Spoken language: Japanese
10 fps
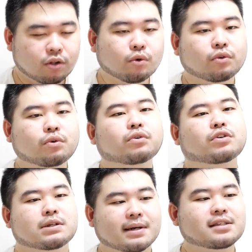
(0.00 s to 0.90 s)
どうのこう
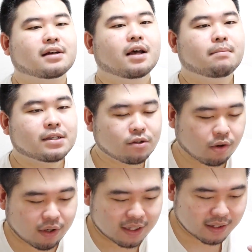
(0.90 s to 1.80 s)
のします。まあ、そ
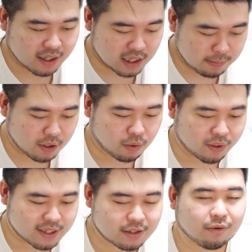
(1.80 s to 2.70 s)
れをやって日々こ
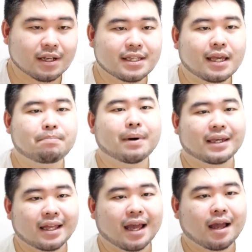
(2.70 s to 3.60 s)
なすのが精一
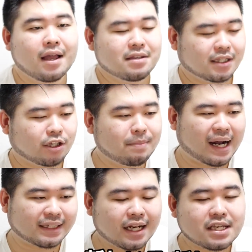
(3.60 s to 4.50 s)
杯で、例え
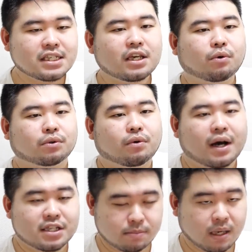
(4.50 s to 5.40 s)
ば新しいことを
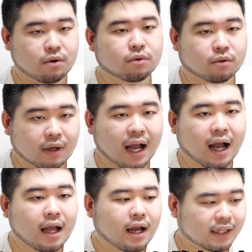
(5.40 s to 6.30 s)
始めようと
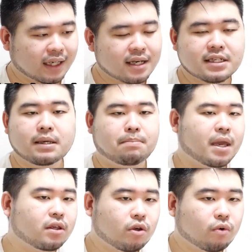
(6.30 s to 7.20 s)
か、新しい
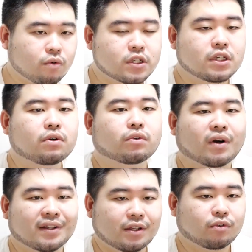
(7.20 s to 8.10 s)
勉強をしようと
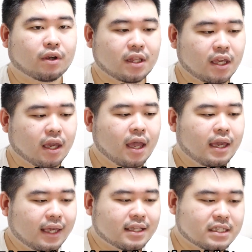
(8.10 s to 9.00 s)
かっていう時に、
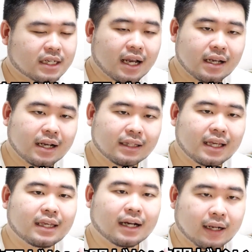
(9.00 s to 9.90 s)
いや、時間が
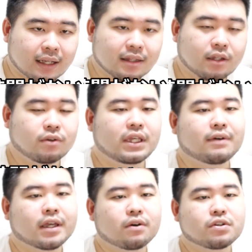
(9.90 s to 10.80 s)
ないからっていう言い
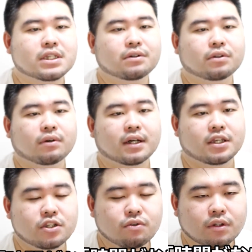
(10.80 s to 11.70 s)
訳をしちゃう人が
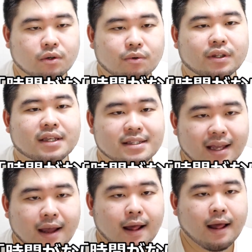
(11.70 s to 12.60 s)
非常に多いんです
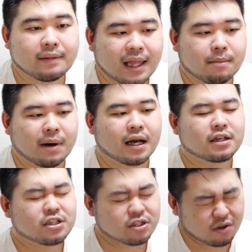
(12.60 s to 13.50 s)
ね。で、まあ、
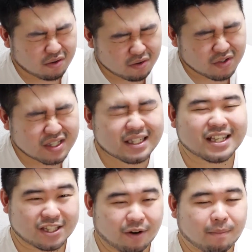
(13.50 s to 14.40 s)
正直
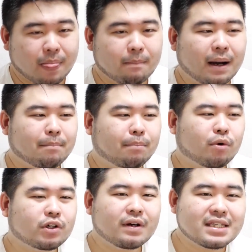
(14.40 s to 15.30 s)
ですよ。まあ、
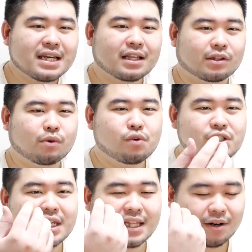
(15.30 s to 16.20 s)
僕はじゃあどう
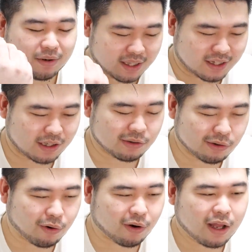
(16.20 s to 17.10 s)
していたのかっていう
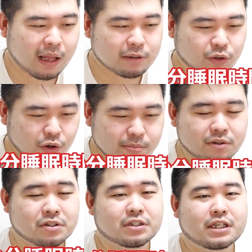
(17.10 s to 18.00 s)
と、その
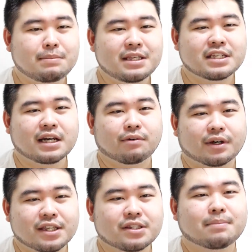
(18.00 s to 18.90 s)
分睡眠時間を
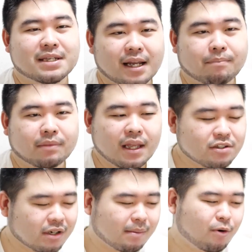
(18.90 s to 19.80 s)
削ってましたね、
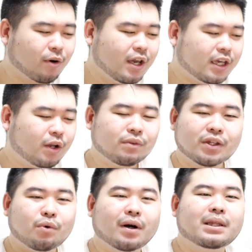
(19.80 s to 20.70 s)
それはもういろん
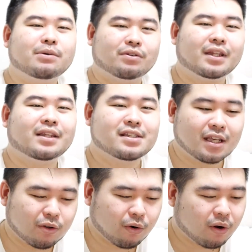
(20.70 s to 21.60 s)
な動画でも言ったんです
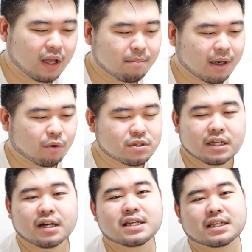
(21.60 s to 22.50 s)
けど、まあ、
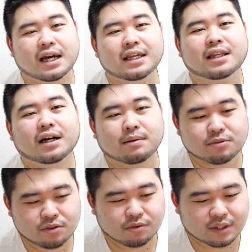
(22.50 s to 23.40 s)
コンサル会社に入ってから
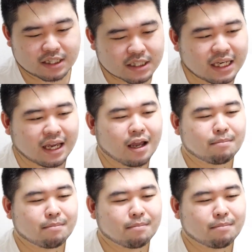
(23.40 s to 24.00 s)
もそうだし、